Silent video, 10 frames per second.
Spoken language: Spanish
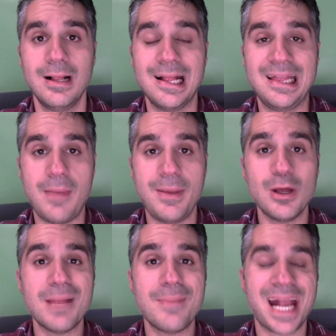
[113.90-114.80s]
debido
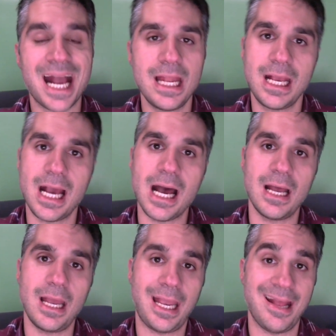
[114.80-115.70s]
a la mecánica
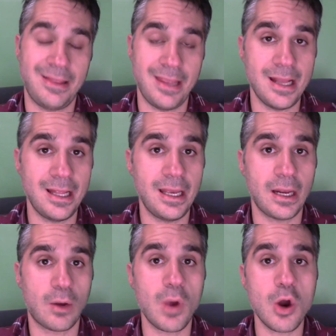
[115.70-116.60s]
que tiene
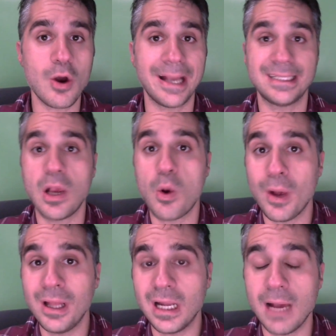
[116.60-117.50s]
el juego que se
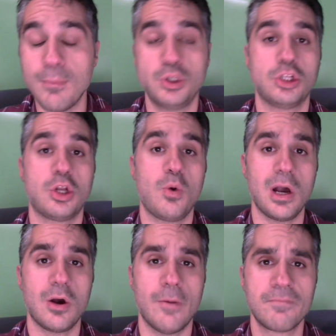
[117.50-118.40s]
encuentran en muchos otros
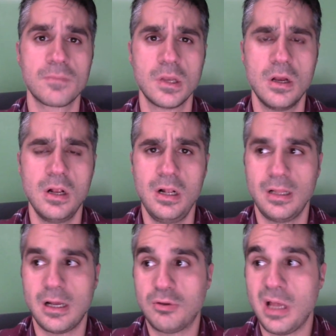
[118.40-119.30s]
juegos.
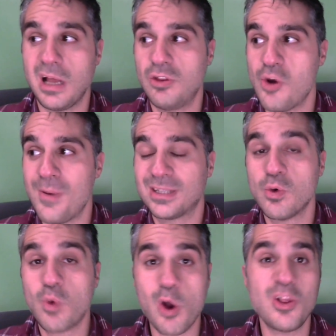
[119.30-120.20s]
Claro está, No va a ser
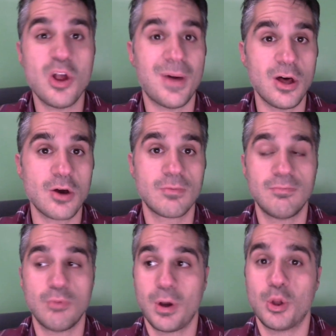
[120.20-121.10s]
un juego innovador.
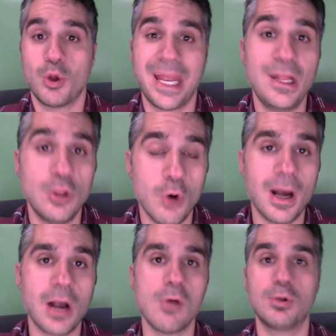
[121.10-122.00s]
Bueno,
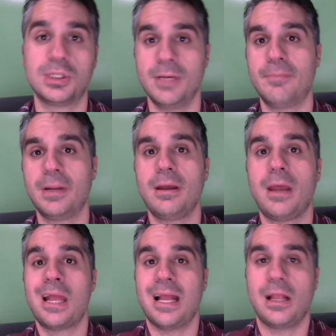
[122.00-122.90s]
innova como siempre
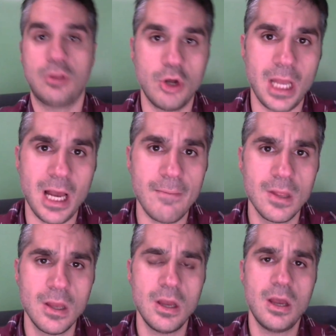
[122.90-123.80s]
la historia,
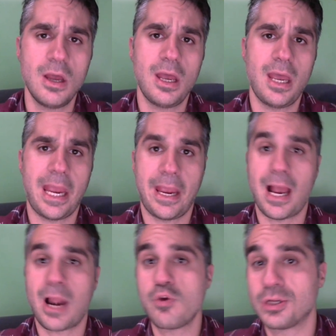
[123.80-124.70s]

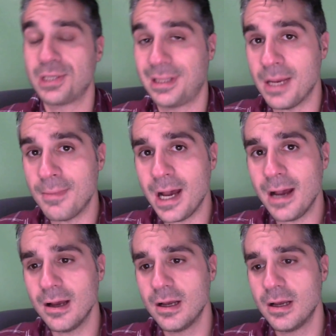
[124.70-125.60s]
en algunos sistemas
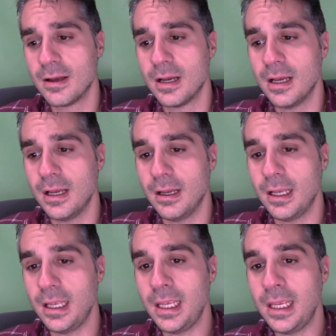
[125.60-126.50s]

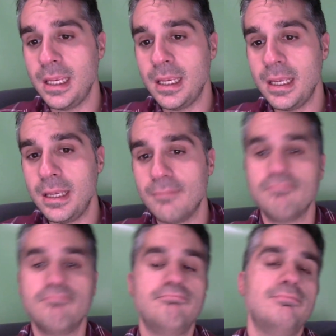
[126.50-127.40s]
y
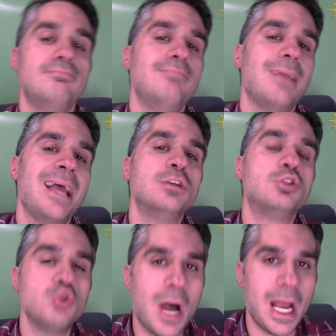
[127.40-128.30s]
en
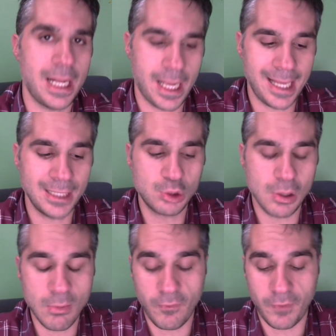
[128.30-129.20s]
su aire, en su
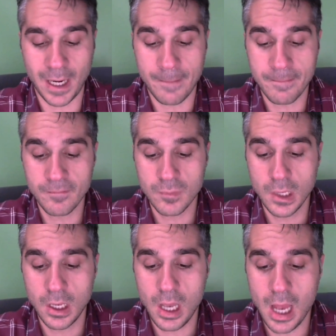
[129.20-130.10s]
atmósfera.
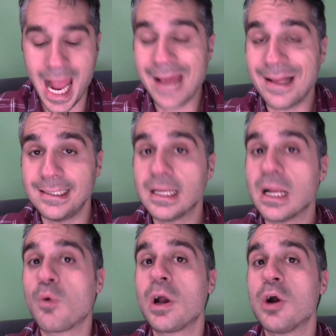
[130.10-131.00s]
Hay que decir que
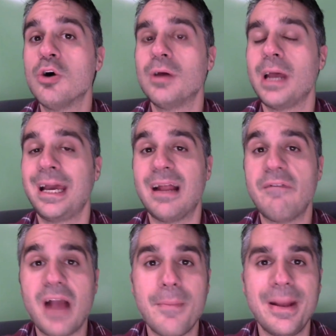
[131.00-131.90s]
el juego
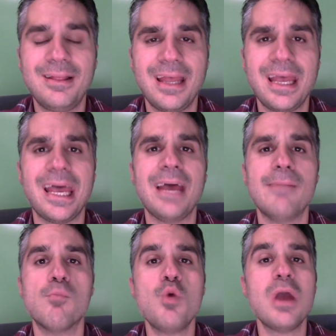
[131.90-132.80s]
gráficamente es
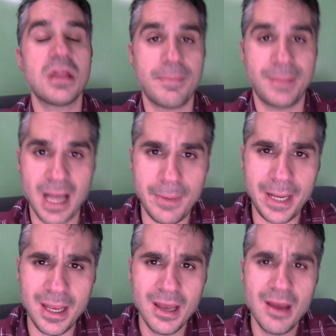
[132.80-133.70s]
muy
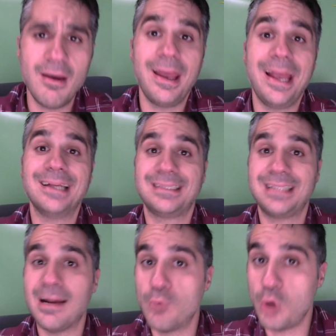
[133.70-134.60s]
aceptable,
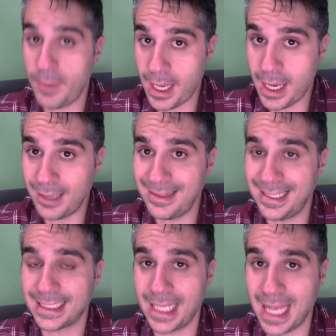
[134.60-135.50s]
está muy bien
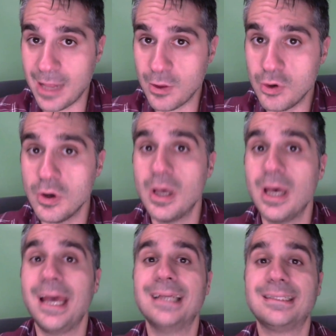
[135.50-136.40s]
diseñado,
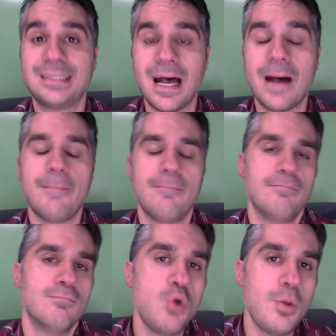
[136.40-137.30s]
está
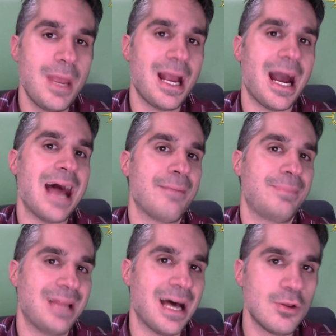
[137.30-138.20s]
muy bien
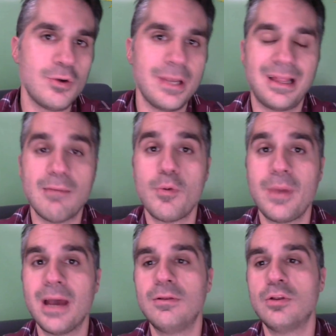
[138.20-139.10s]
adaptado y está muy
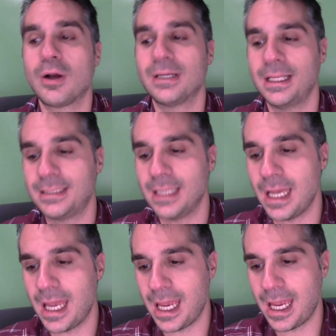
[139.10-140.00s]
bien lo que se dice,
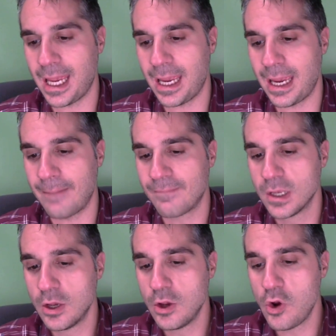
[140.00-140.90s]
eh,
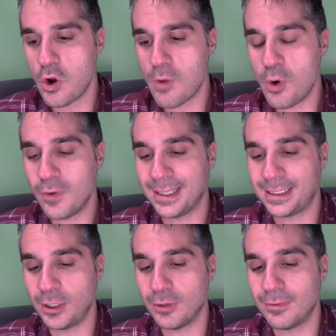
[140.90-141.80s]
¿cómo
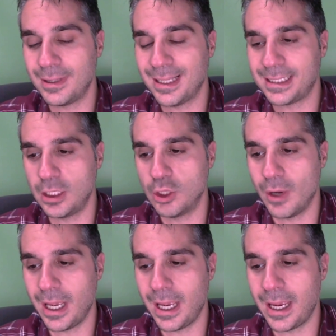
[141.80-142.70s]
decirlo?
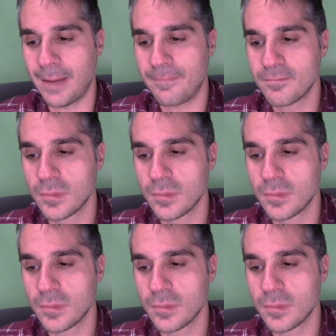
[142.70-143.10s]
Eh,